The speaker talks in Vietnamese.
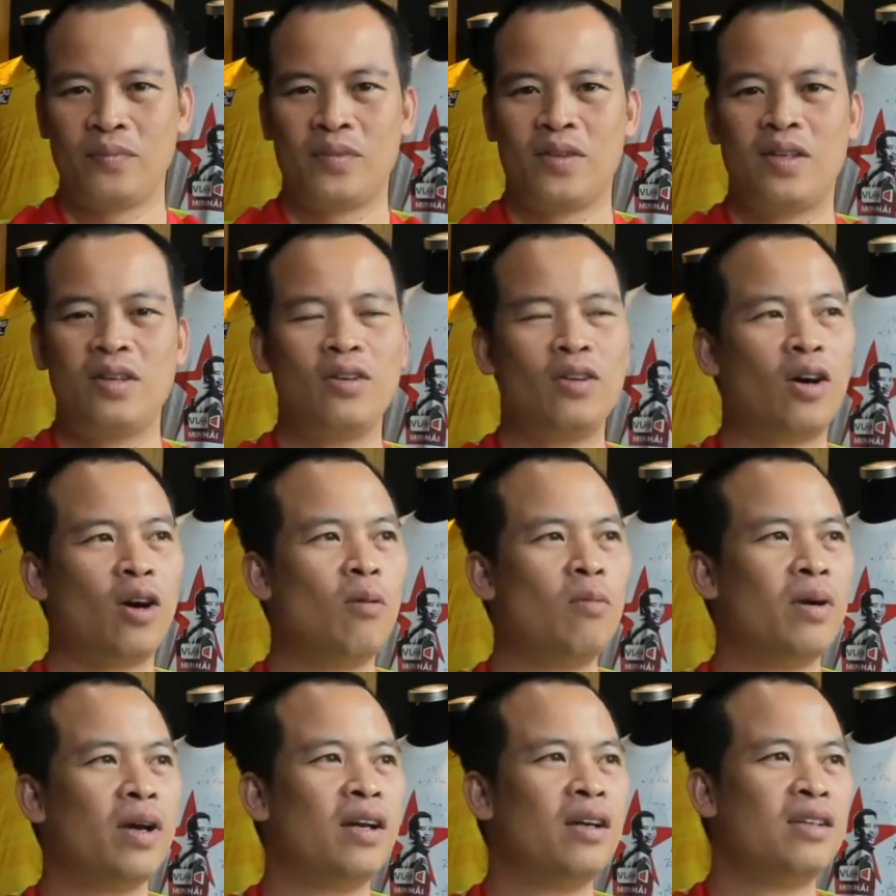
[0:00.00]
chứ nó
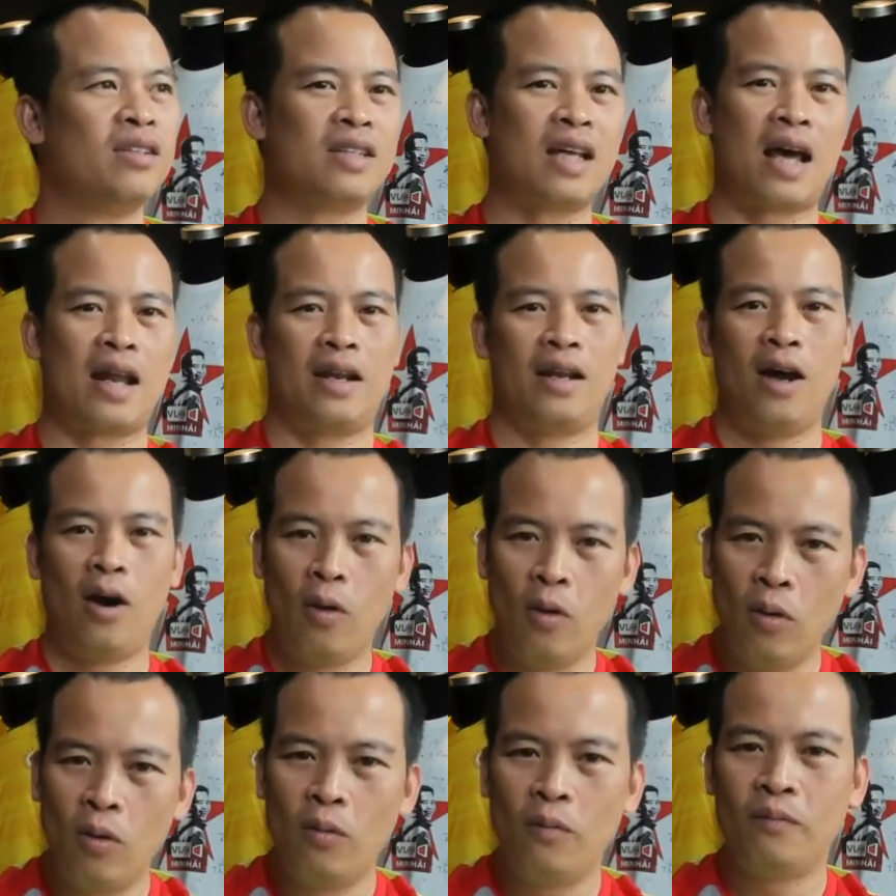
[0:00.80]
không hề đơn giản
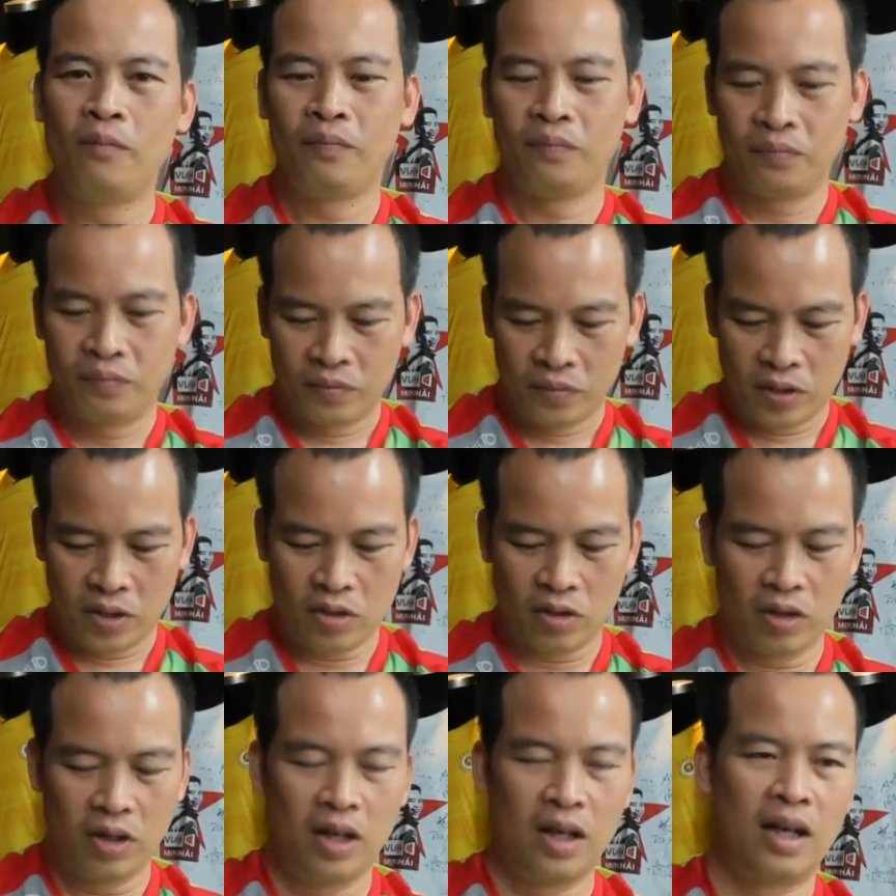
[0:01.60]
đâu
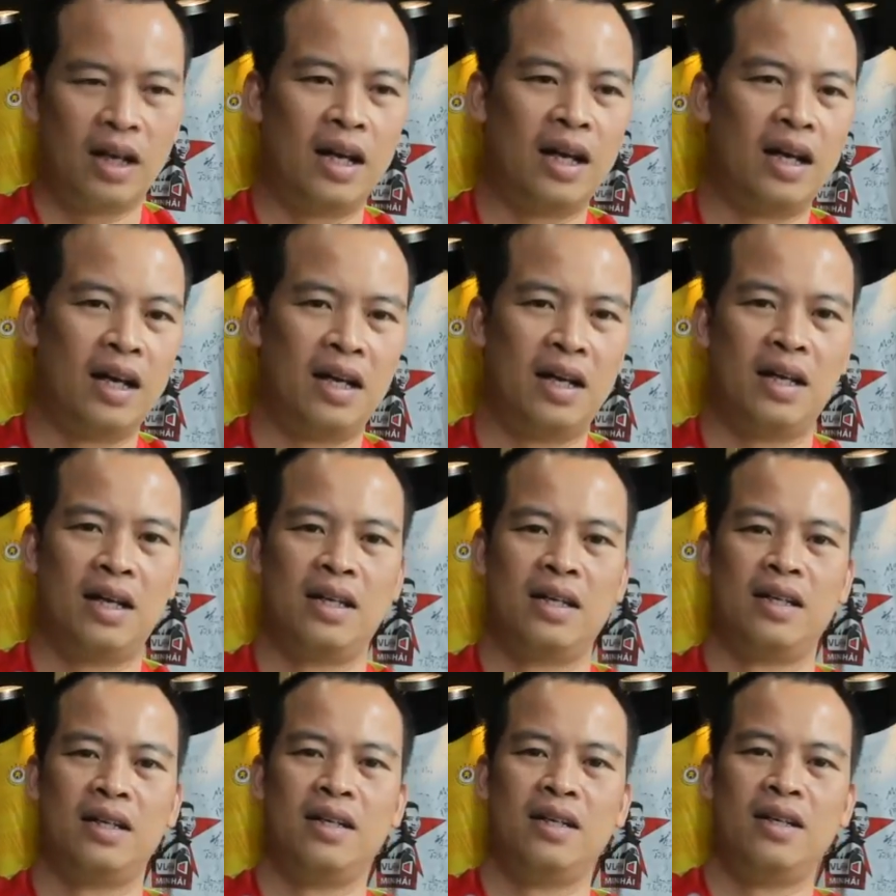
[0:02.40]
cho nên là
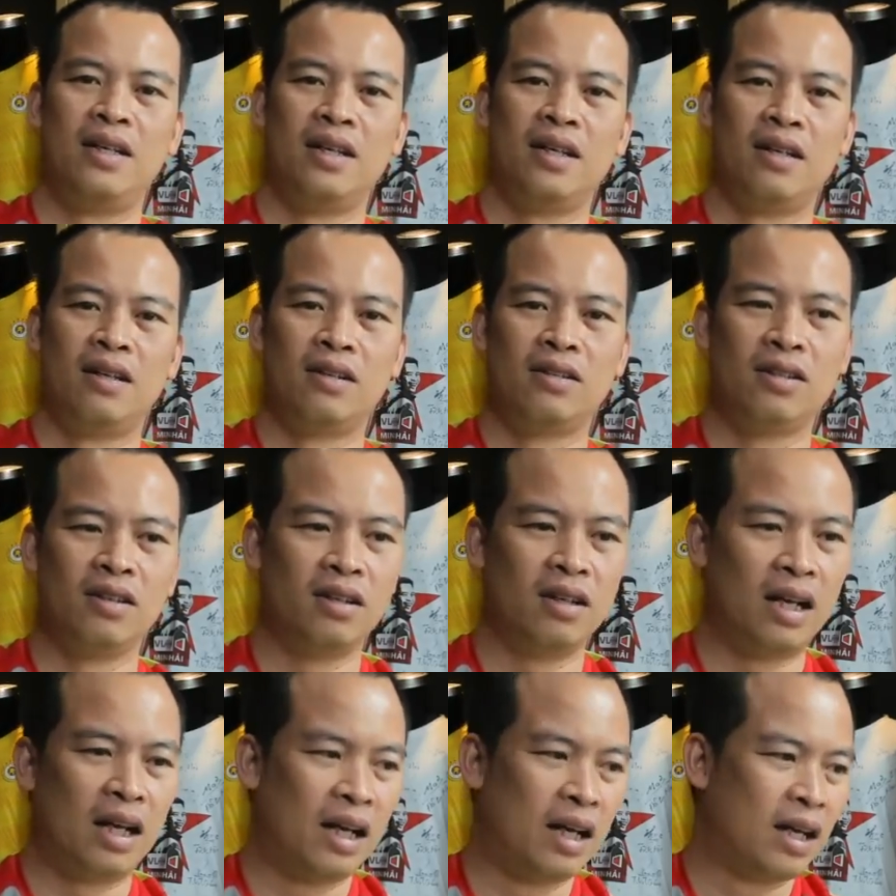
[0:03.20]
thực
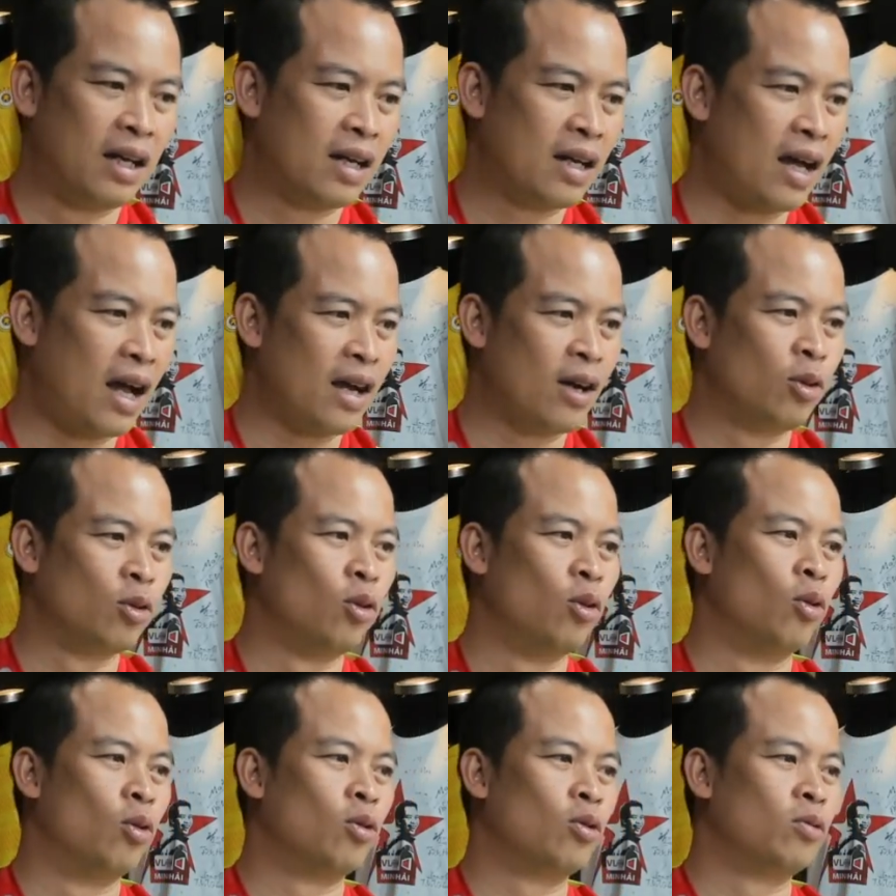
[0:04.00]
sự là các cầu
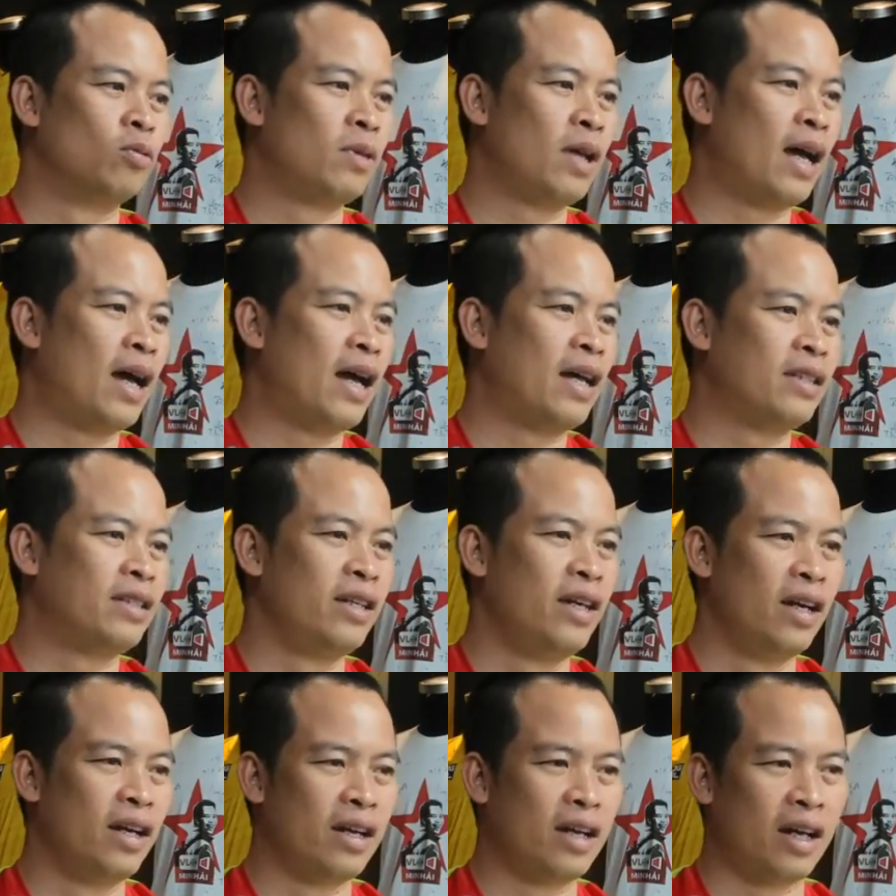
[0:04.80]
thủ của chúng ta
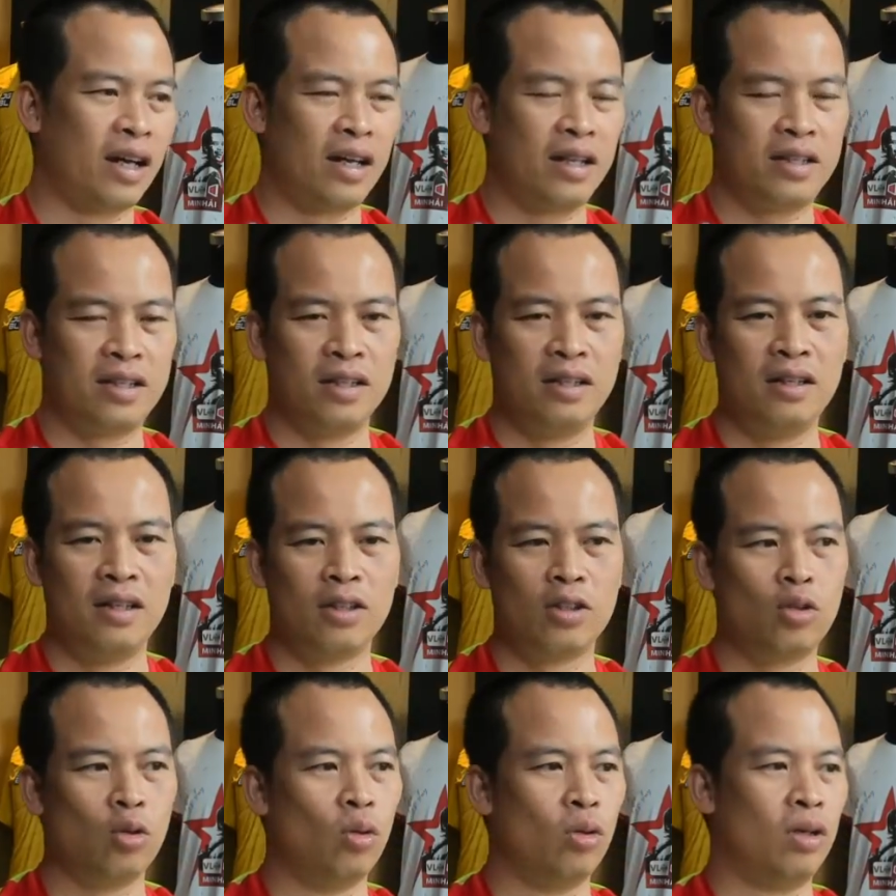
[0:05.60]
riêng cái chấn
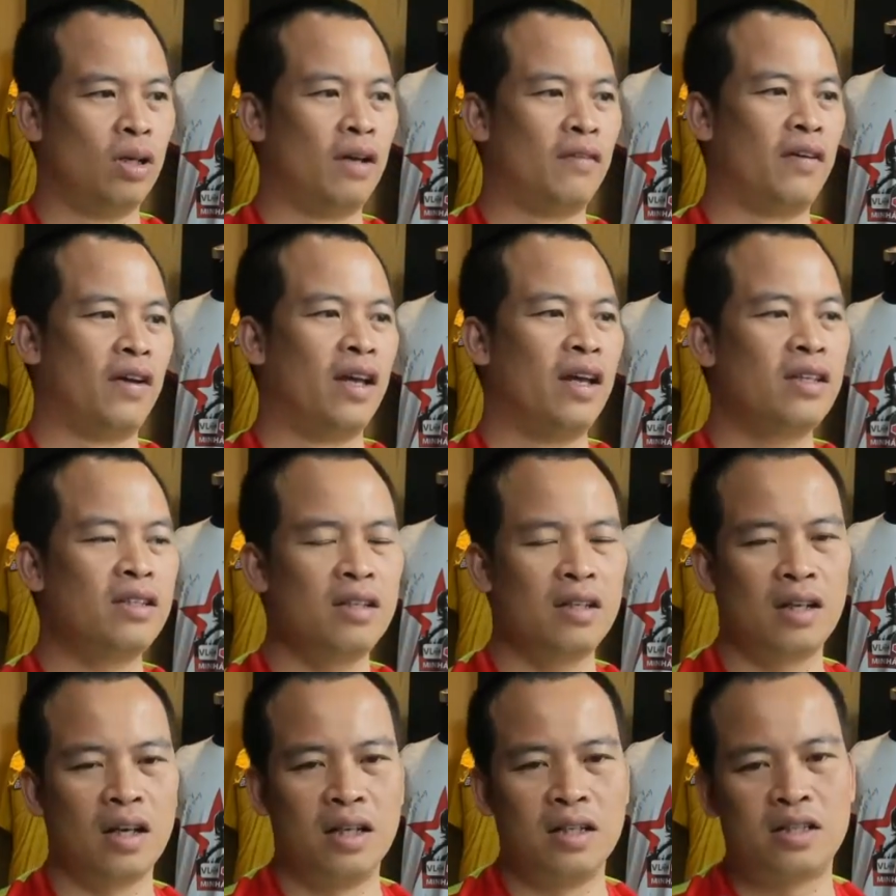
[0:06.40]
thương sụn là phải hết
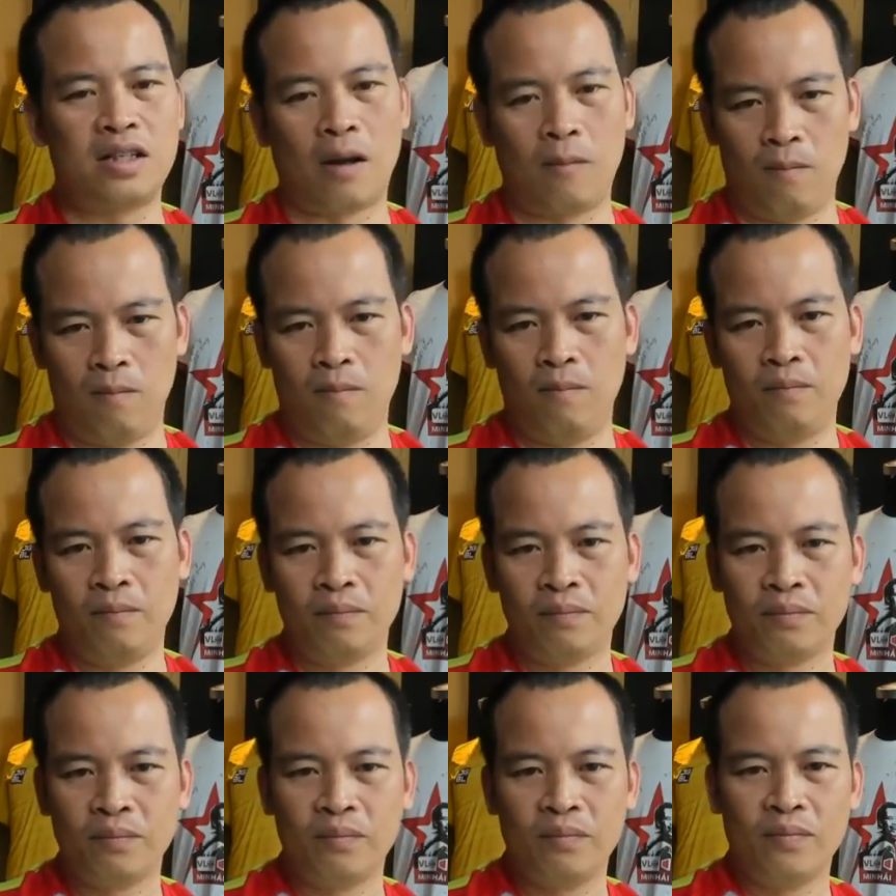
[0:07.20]
sức cẩn trọng
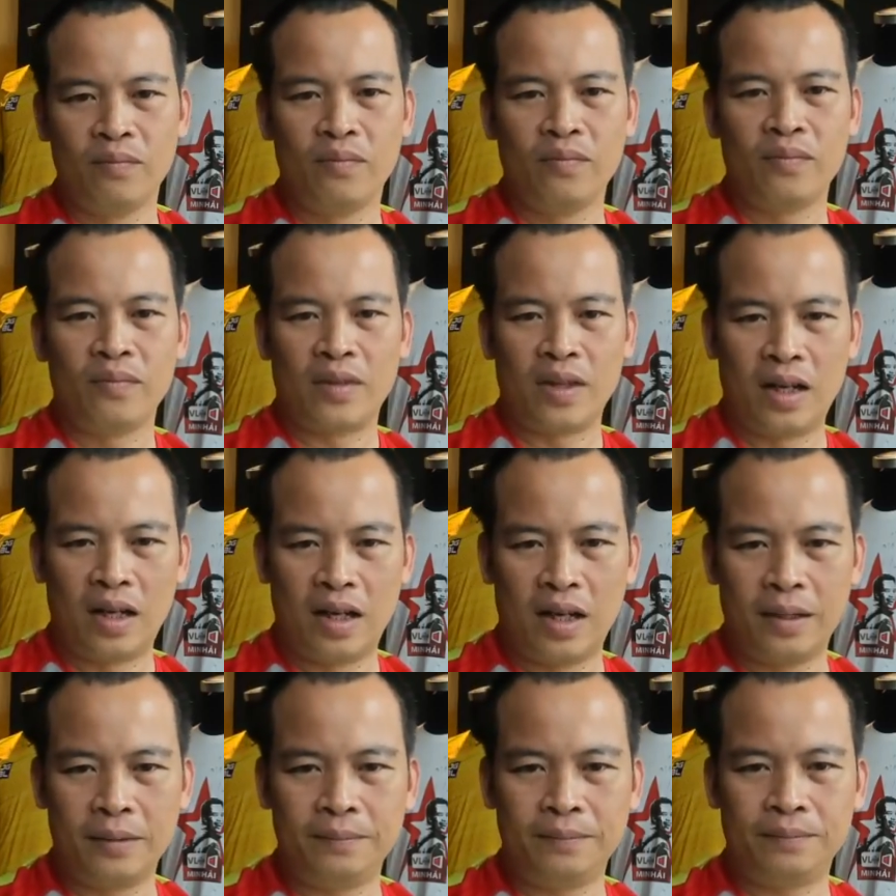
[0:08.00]

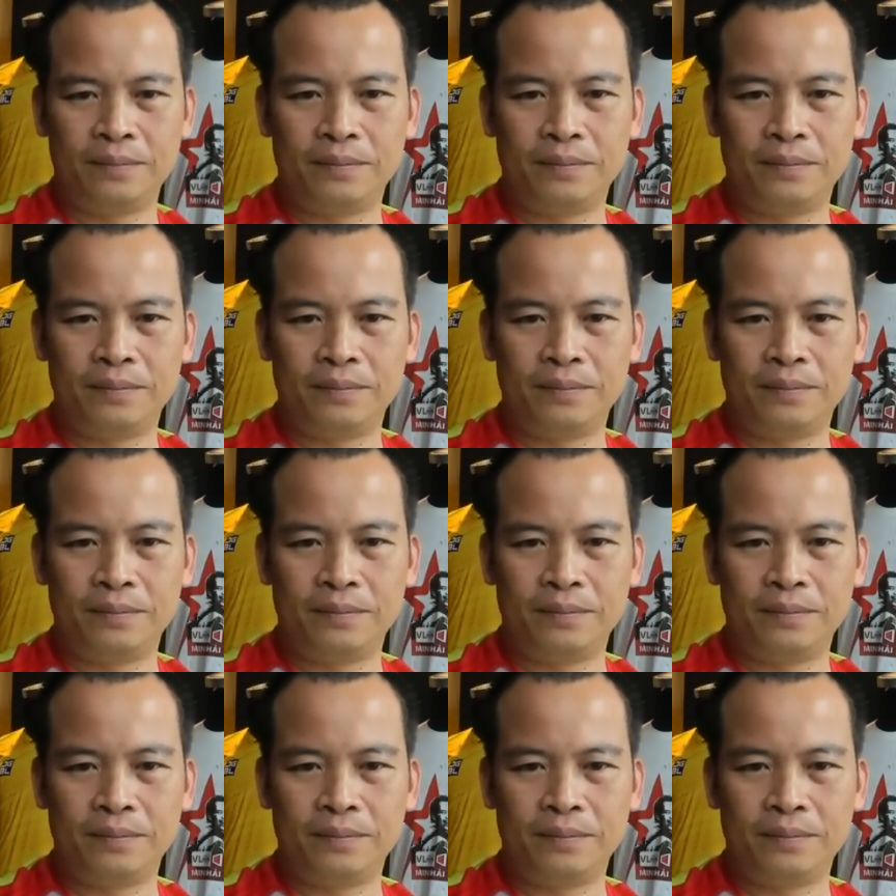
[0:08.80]
đó